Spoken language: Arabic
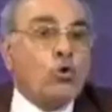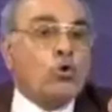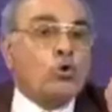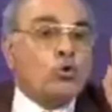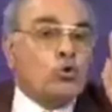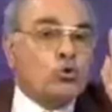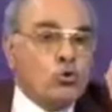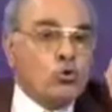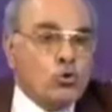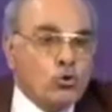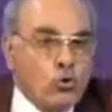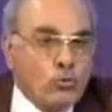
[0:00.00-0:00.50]

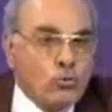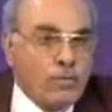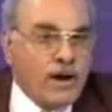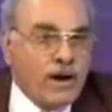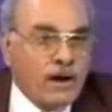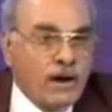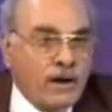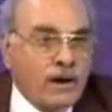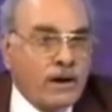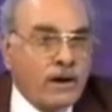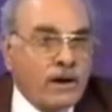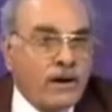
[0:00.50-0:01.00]
أكذوبة
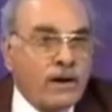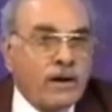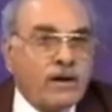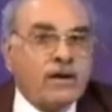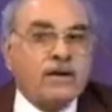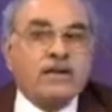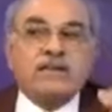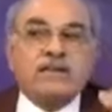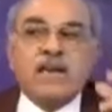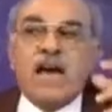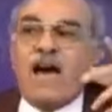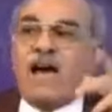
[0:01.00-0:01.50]

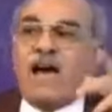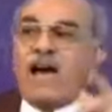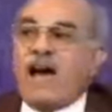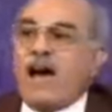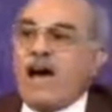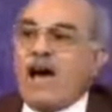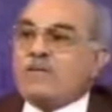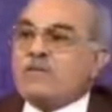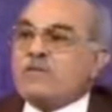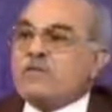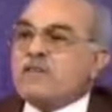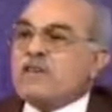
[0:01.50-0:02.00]

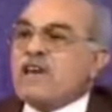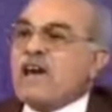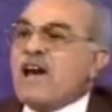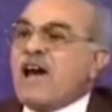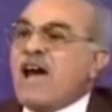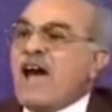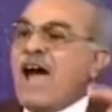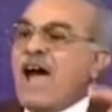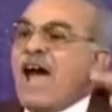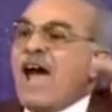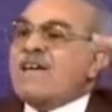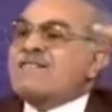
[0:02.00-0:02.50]
يقع فيها
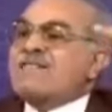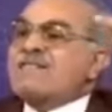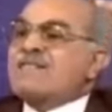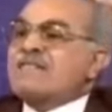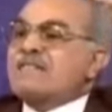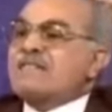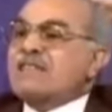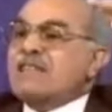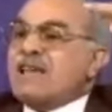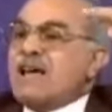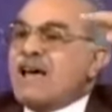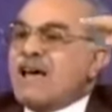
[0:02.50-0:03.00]

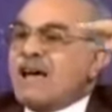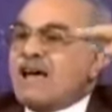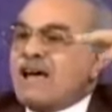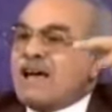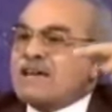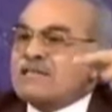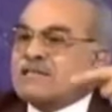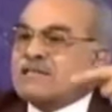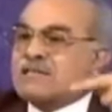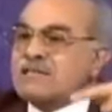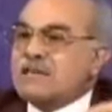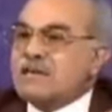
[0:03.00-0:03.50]
حتى
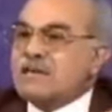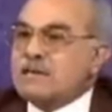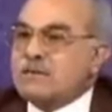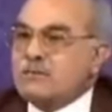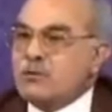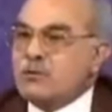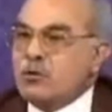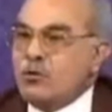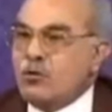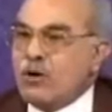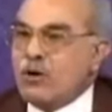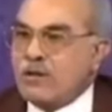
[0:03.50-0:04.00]
كثير
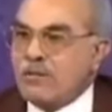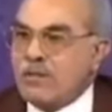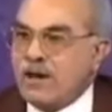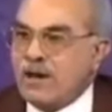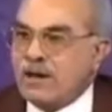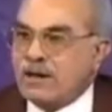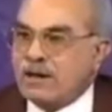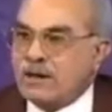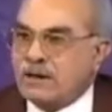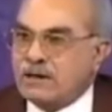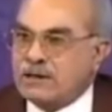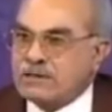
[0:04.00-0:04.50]
من
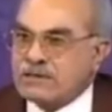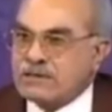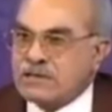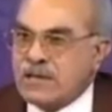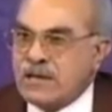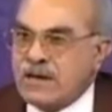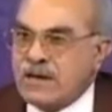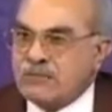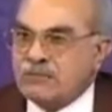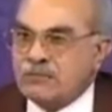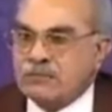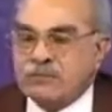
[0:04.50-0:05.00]
علماء
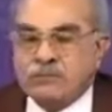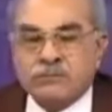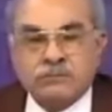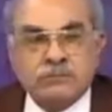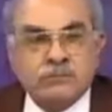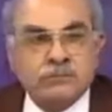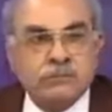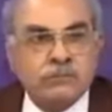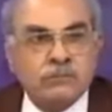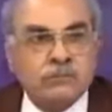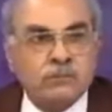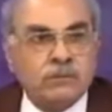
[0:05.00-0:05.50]
الإسلام
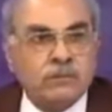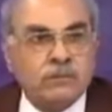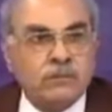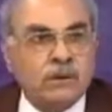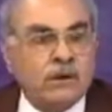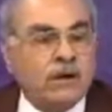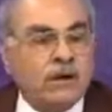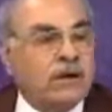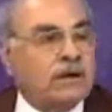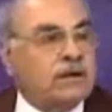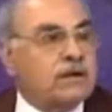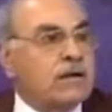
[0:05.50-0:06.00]

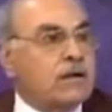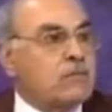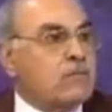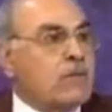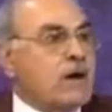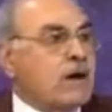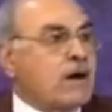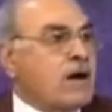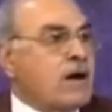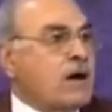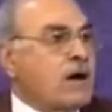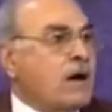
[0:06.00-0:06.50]
إن
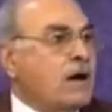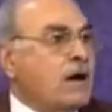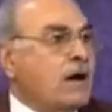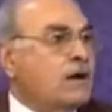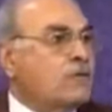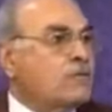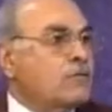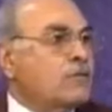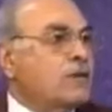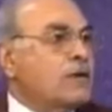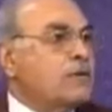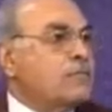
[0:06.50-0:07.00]
المرأة
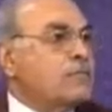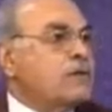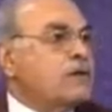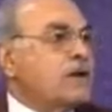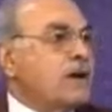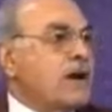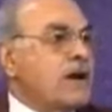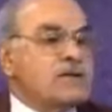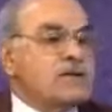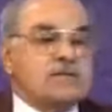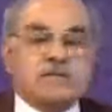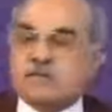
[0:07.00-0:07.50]
في
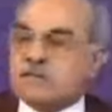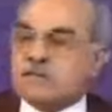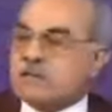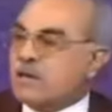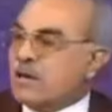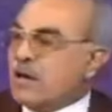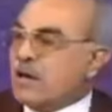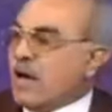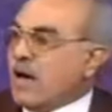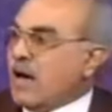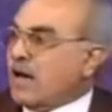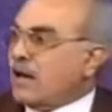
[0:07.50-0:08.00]
الميراث
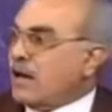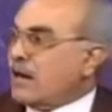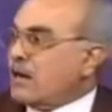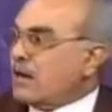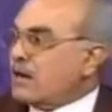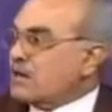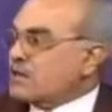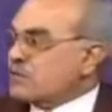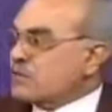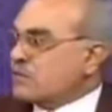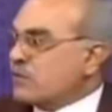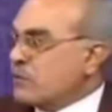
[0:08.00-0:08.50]
على
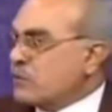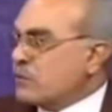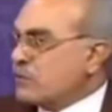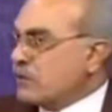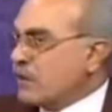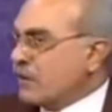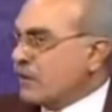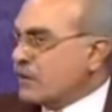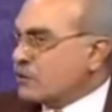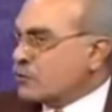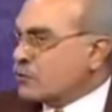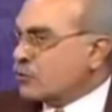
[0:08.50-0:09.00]
النصف
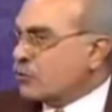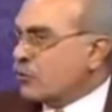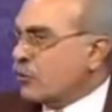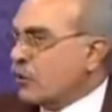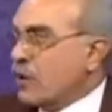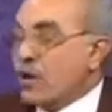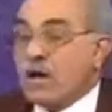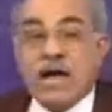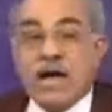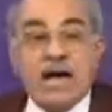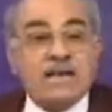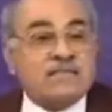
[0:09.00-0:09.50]
من الرجل
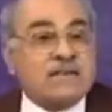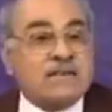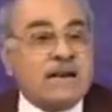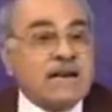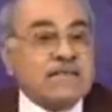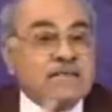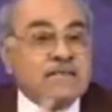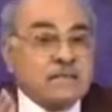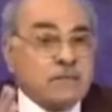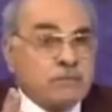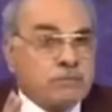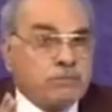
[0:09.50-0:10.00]
هذا
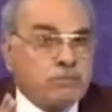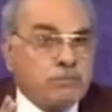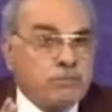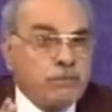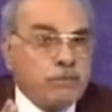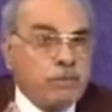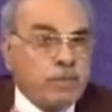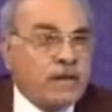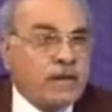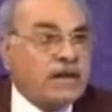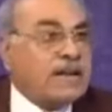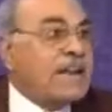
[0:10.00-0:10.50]
كذب
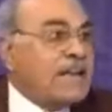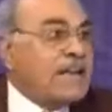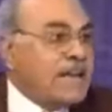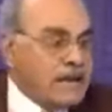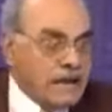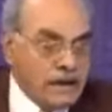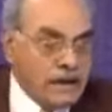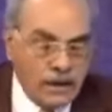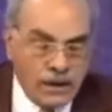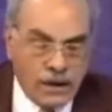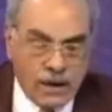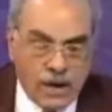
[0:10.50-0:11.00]

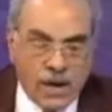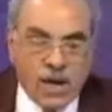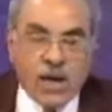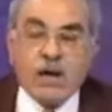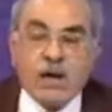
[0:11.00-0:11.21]
ليه؟